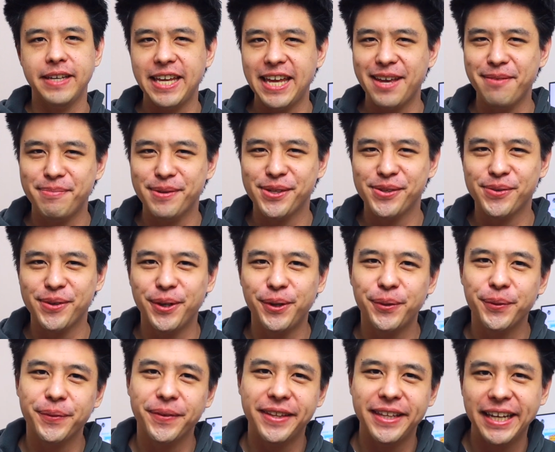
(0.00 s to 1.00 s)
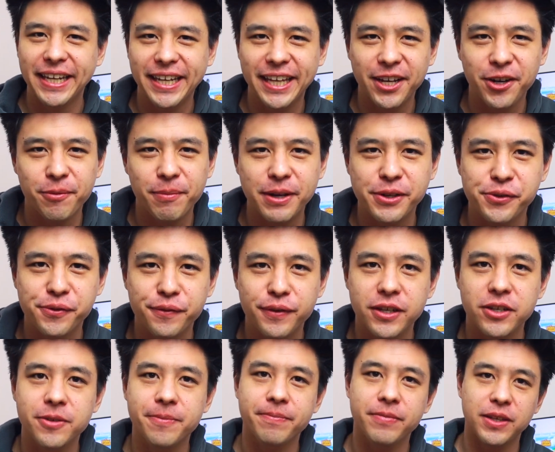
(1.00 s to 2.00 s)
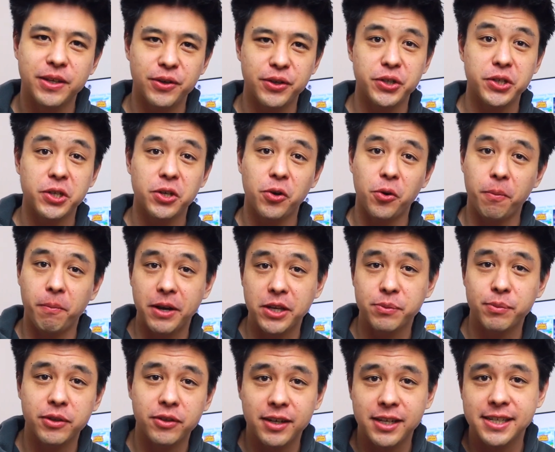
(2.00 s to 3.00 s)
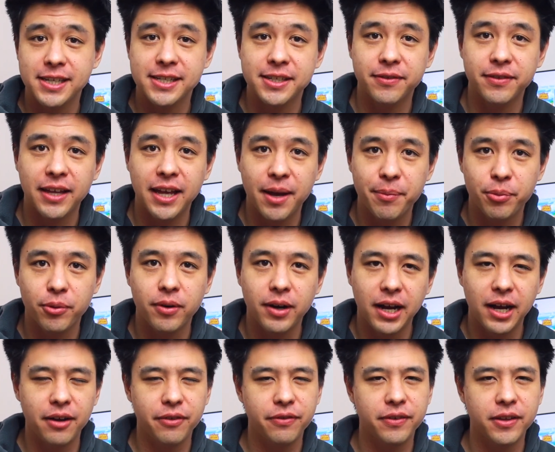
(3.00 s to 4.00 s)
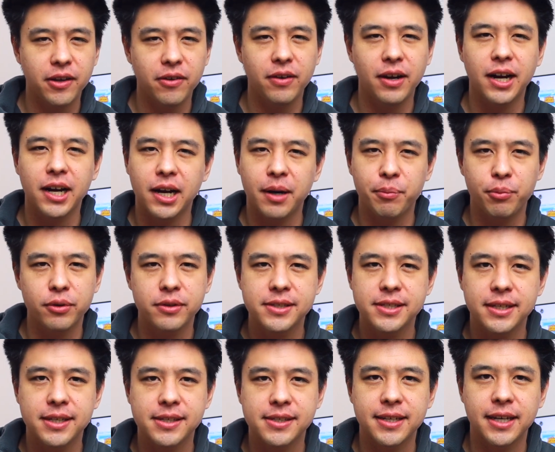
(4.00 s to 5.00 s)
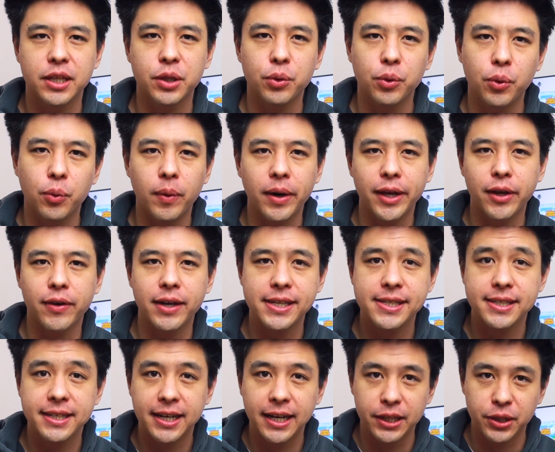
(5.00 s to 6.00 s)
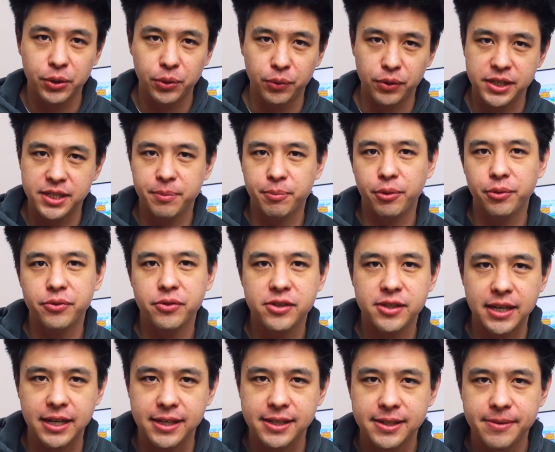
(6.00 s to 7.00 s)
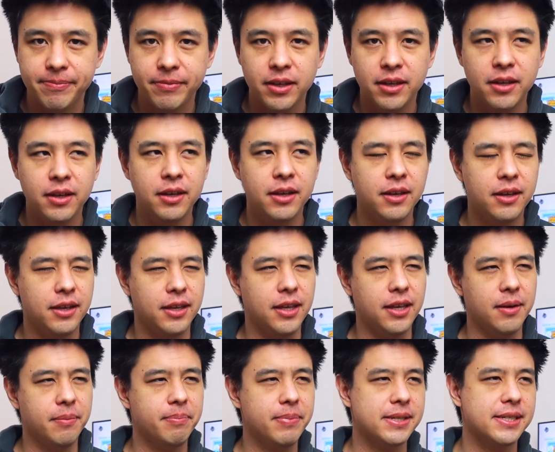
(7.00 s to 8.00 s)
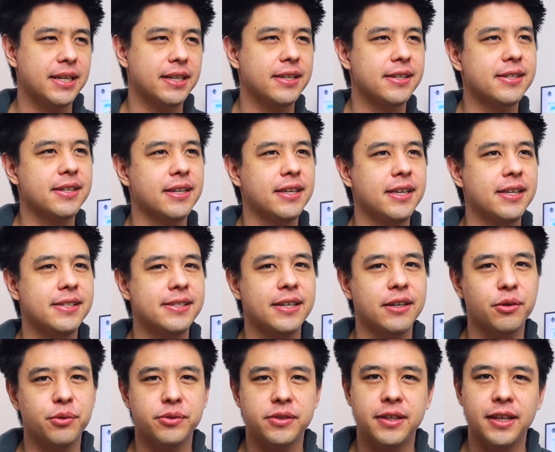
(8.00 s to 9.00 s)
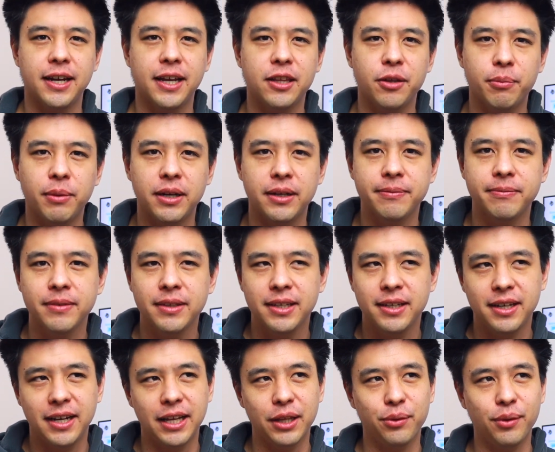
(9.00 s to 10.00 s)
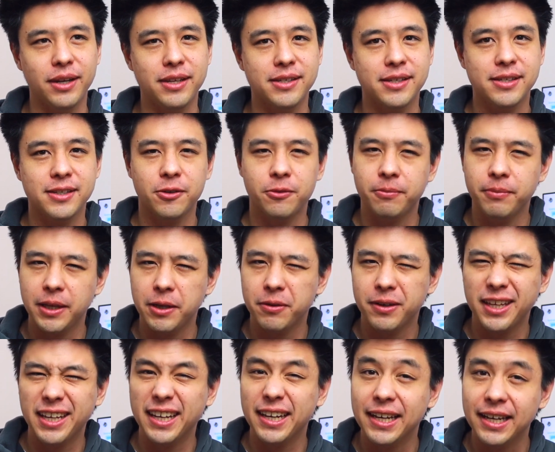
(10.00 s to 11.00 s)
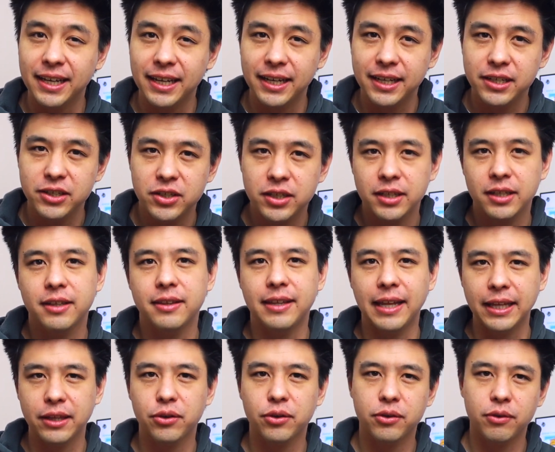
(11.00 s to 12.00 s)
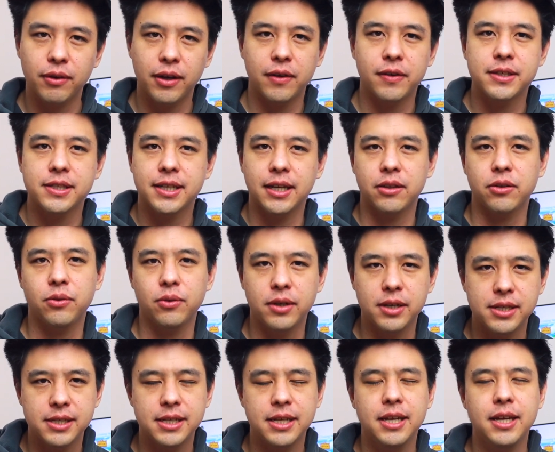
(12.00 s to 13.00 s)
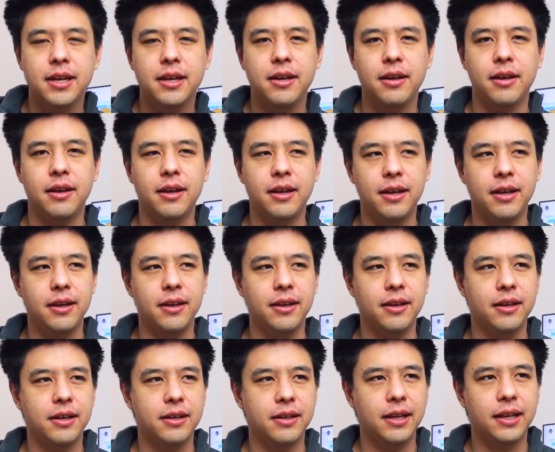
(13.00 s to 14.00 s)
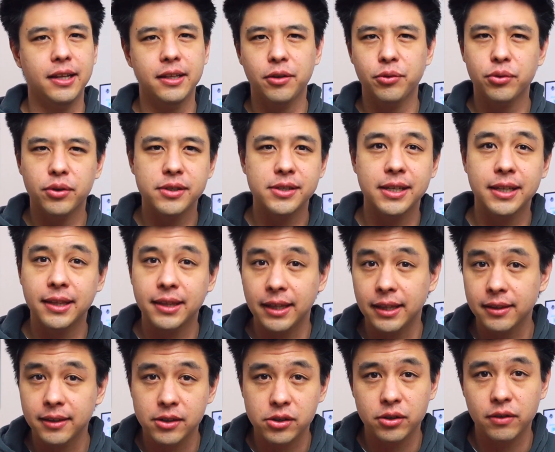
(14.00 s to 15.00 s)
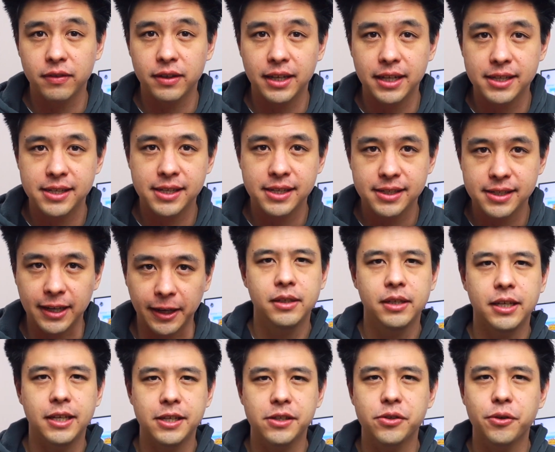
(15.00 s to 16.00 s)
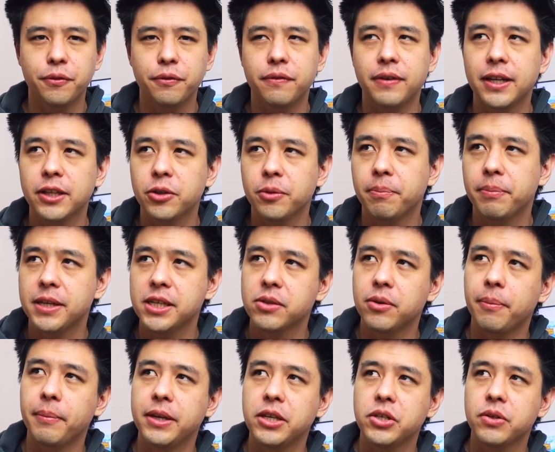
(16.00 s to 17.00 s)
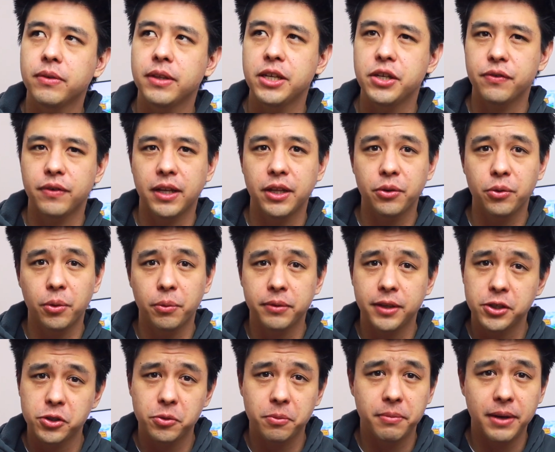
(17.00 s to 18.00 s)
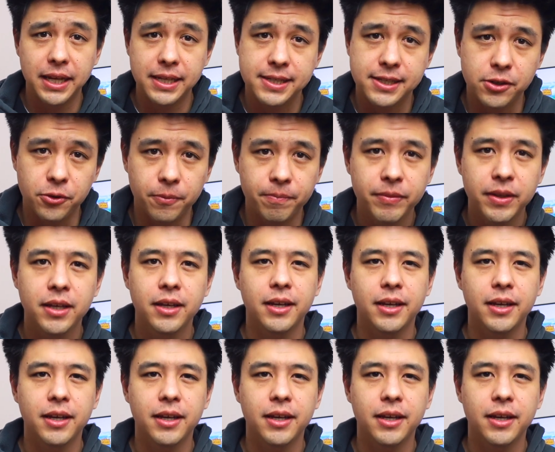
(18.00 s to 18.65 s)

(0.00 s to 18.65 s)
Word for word: E aí pessoal, Deck com mais um vídeo e hoje com mais uma atualização da Apple, afinal acabou de ser lançado o iOS 14.6. E apesar dessa aqui ser considerada uma atualização meio que grande dentro do iOS 14, é, ela não trouxe tantas novidades assim. Isso é um fato principalmente quando a gente fala do contexto Brasil.